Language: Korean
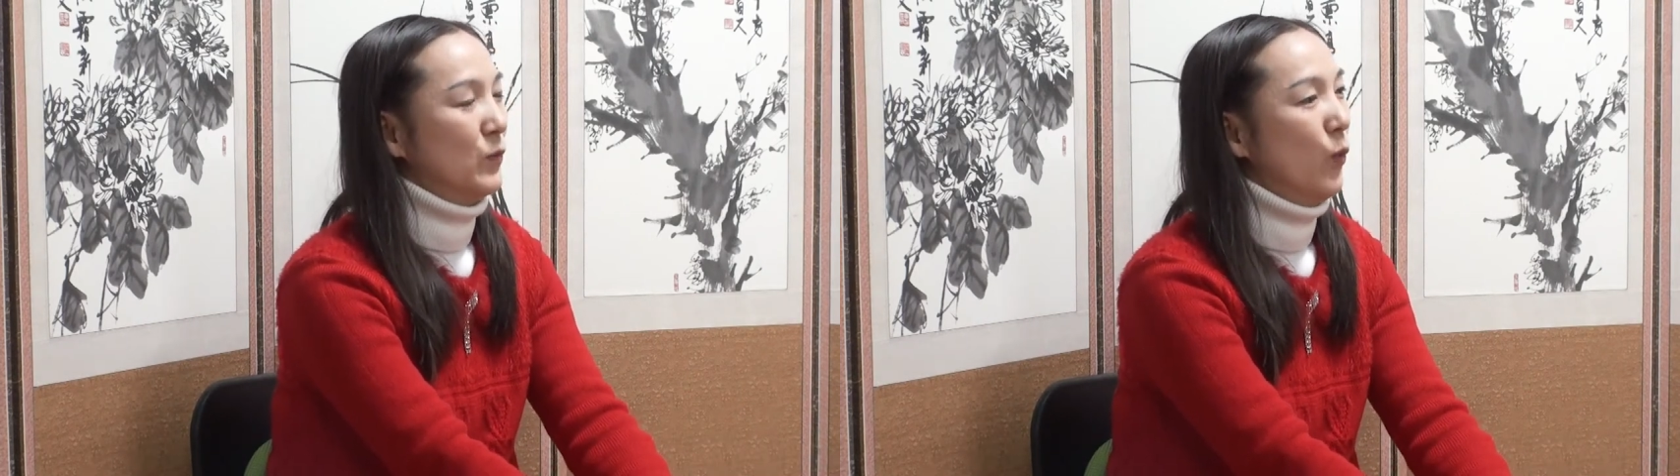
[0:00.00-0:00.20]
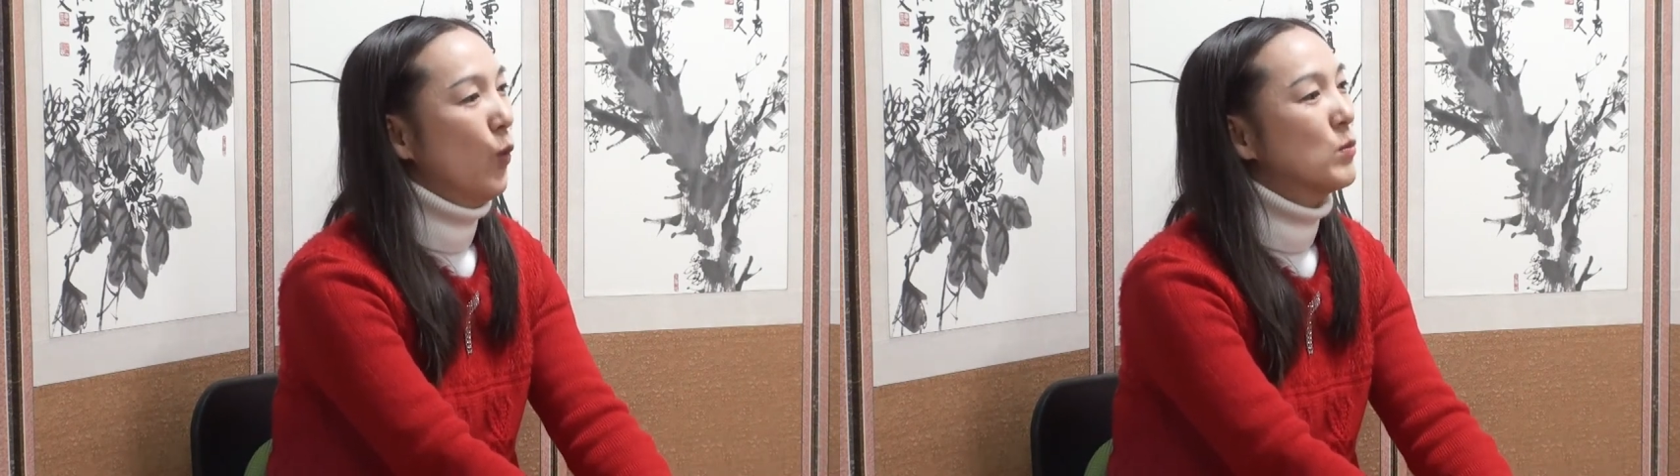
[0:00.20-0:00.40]

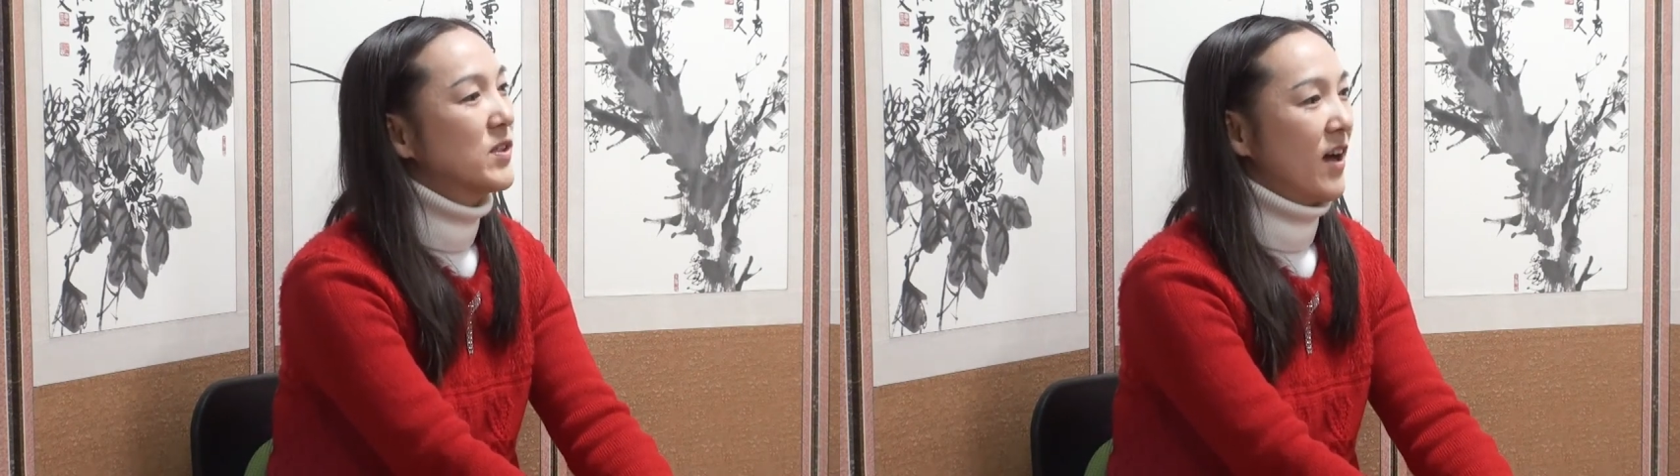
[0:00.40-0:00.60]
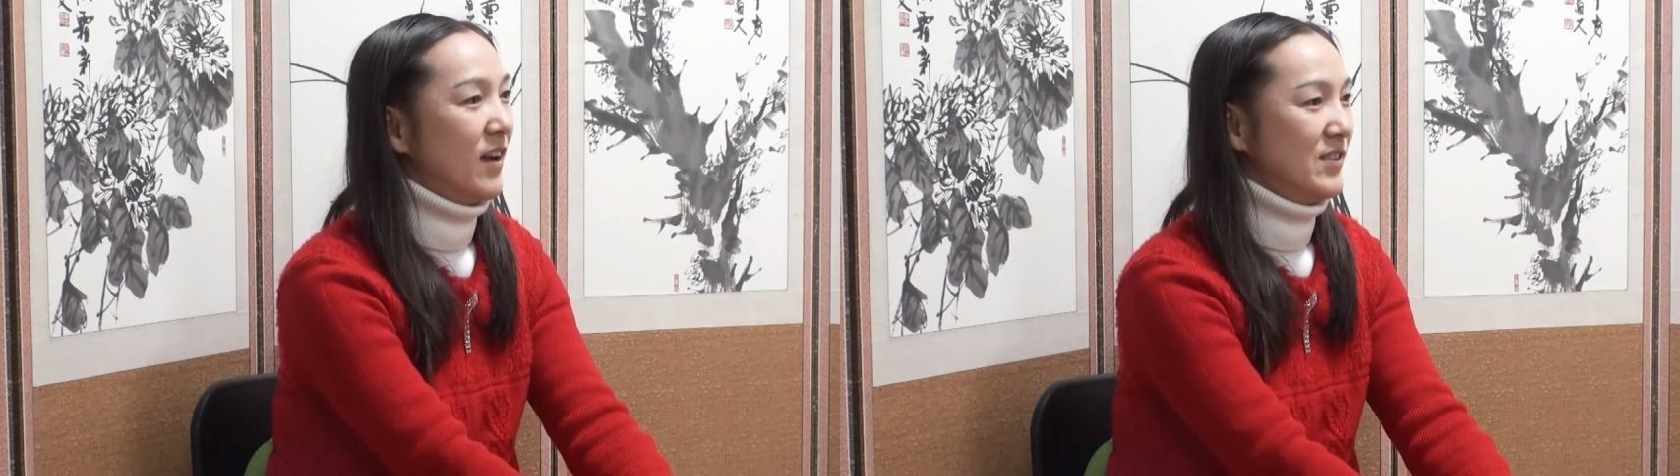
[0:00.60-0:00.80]
너무
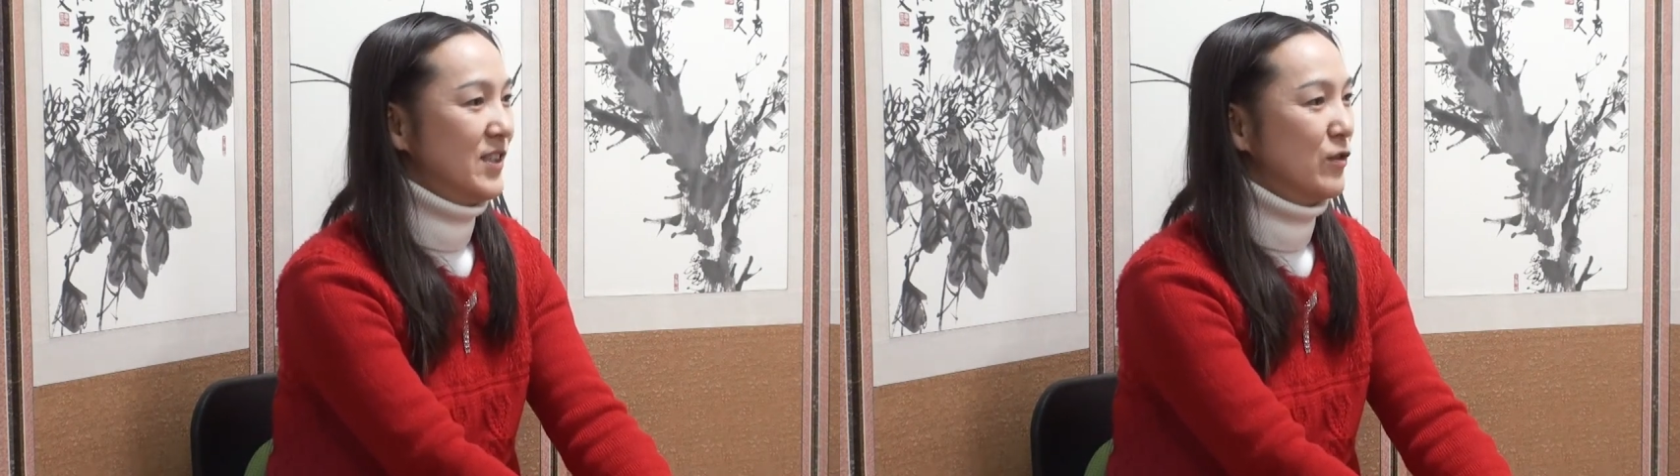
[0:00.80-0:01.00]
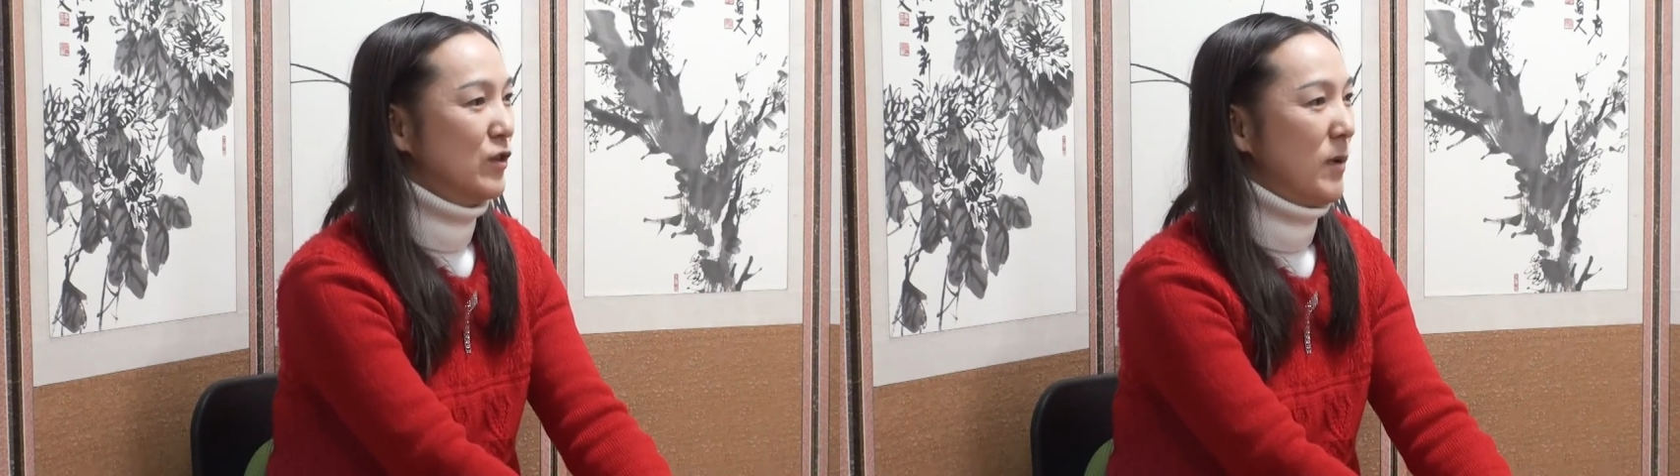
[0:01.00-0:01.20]
잘하는
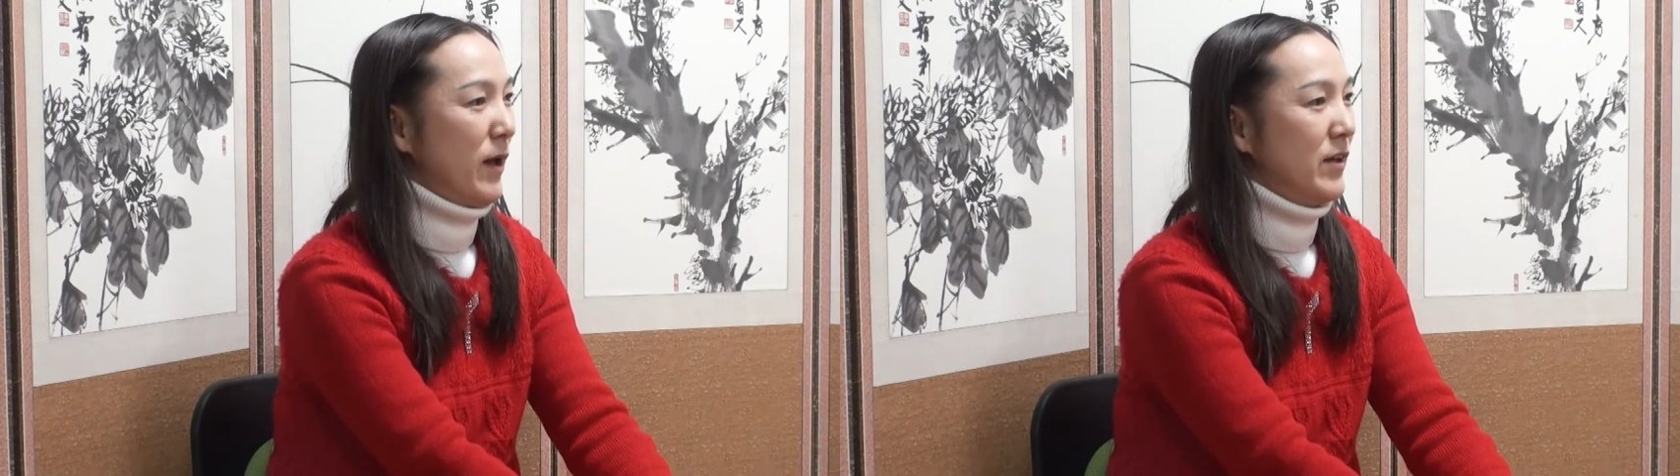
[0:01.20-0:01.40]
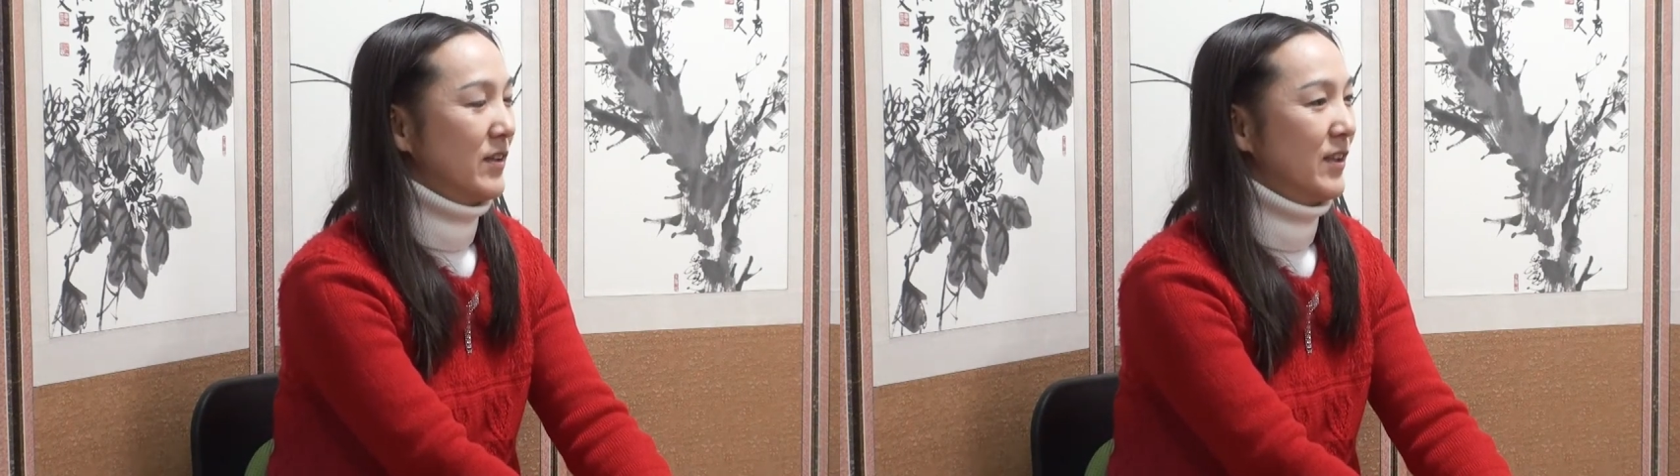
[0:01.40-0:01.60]
친구들이
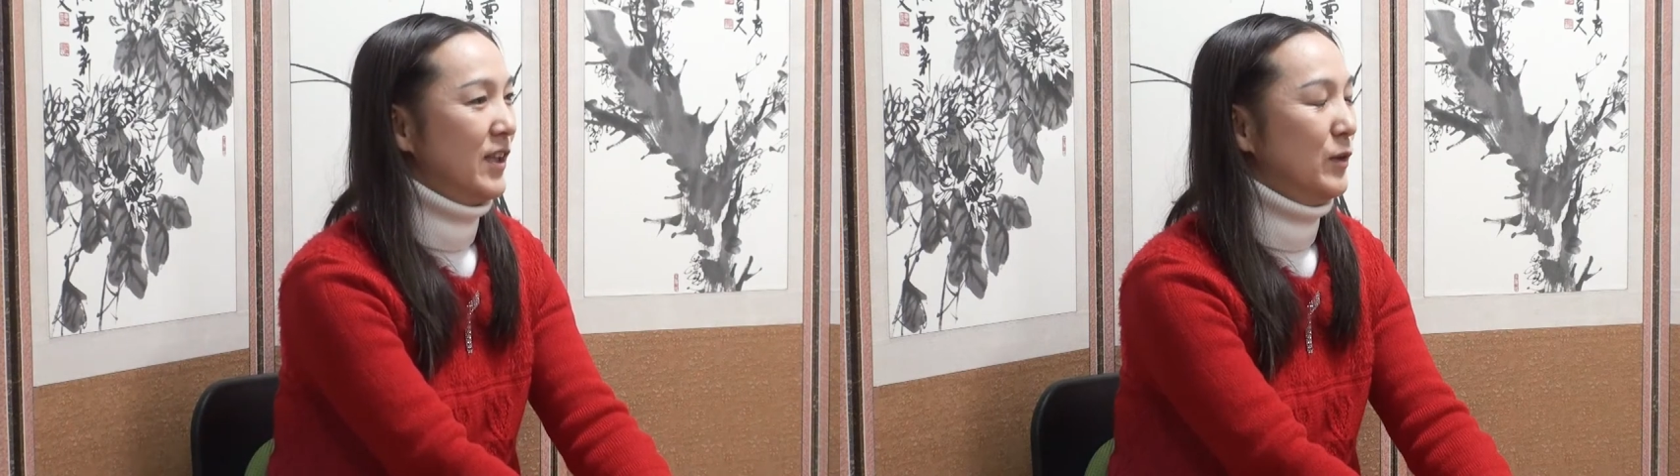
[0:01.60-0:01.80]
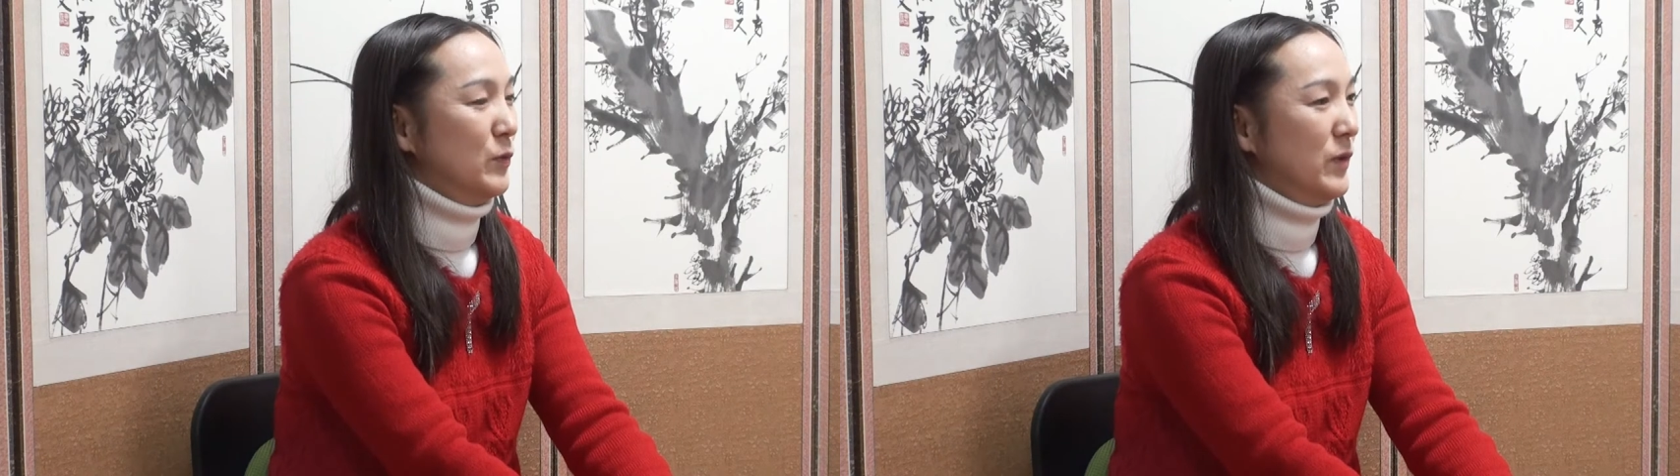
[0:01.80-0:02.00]
많았기
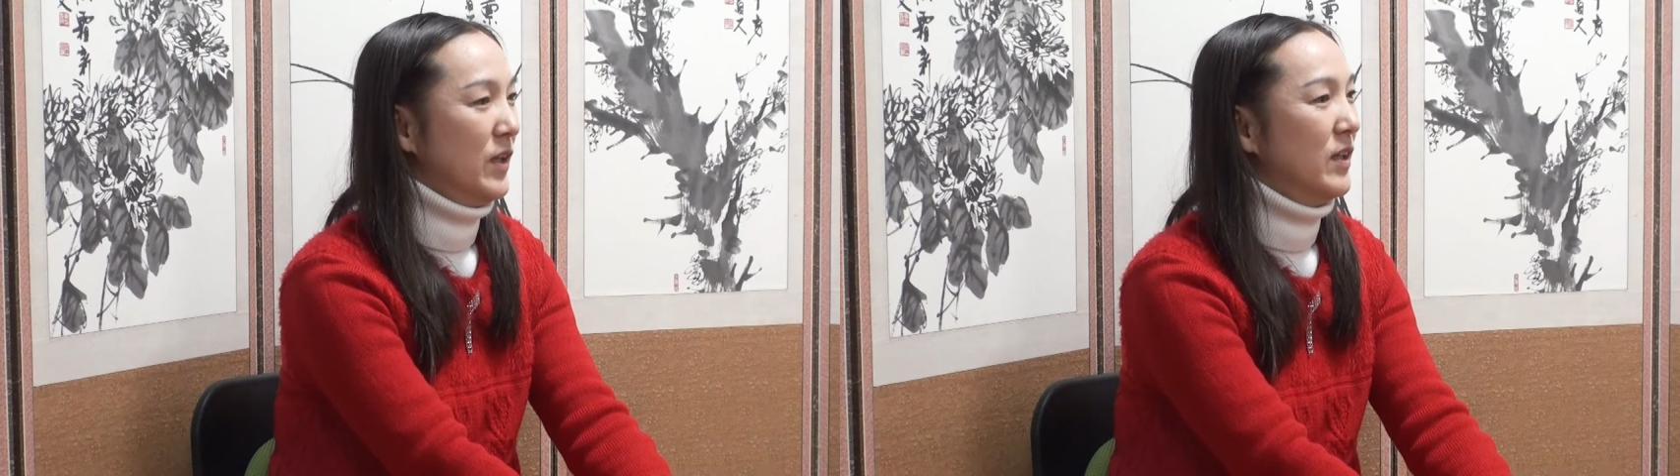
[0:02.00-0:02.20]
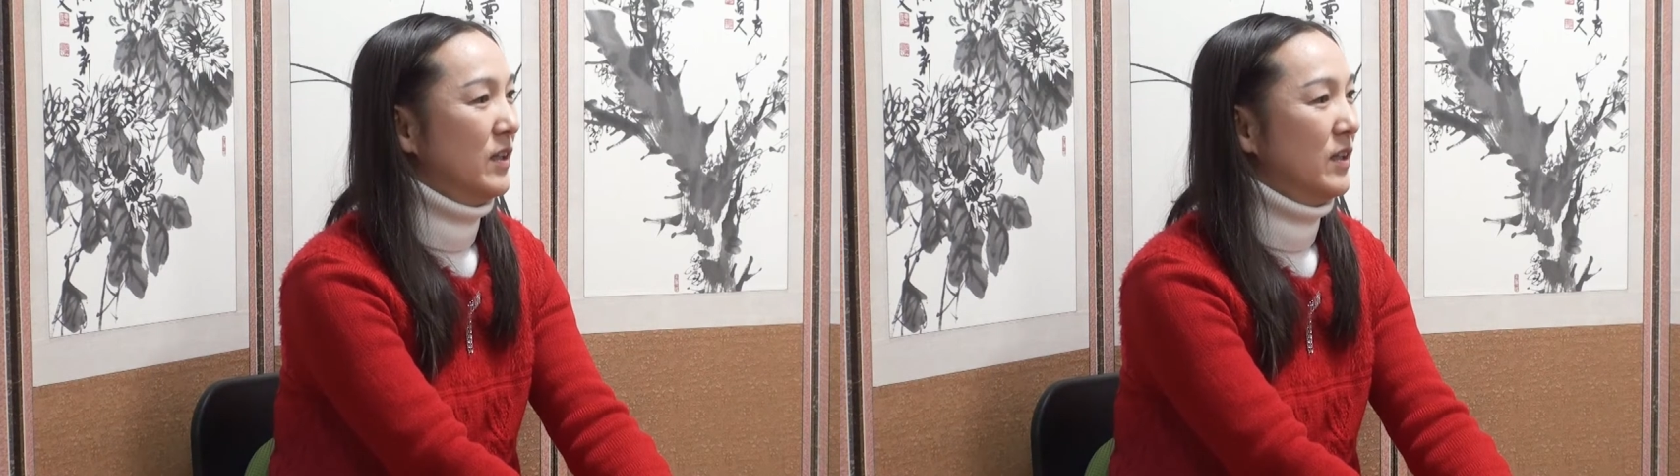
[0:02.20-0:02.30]
때문에 아마도